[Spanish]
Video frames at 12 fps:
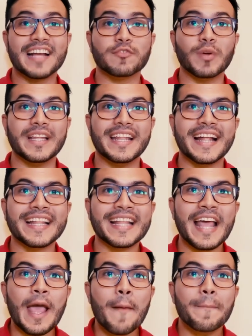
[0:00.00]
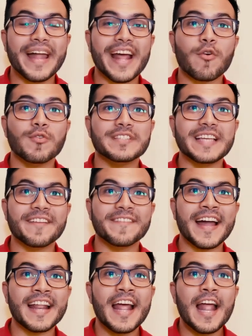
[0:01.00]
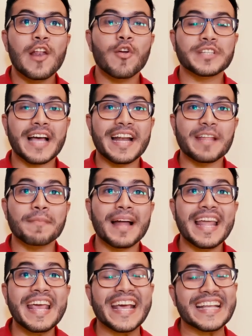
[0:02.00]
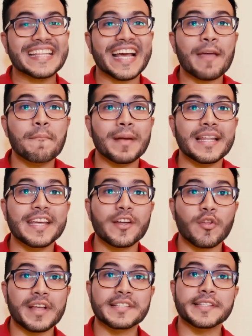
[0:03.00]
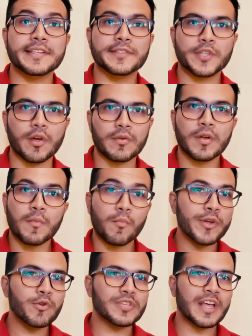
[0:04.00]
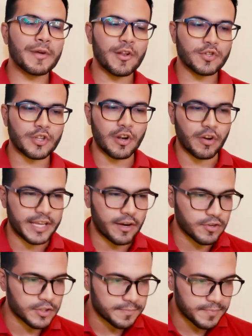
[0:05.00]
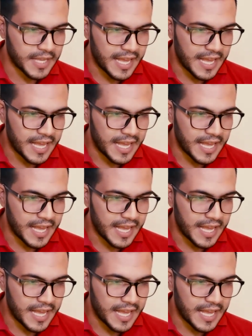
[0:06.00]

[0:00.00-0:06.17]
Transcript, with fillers: en la actualidad para conservar los animales que están en peligro de extinción, muy usado en los zoológicos.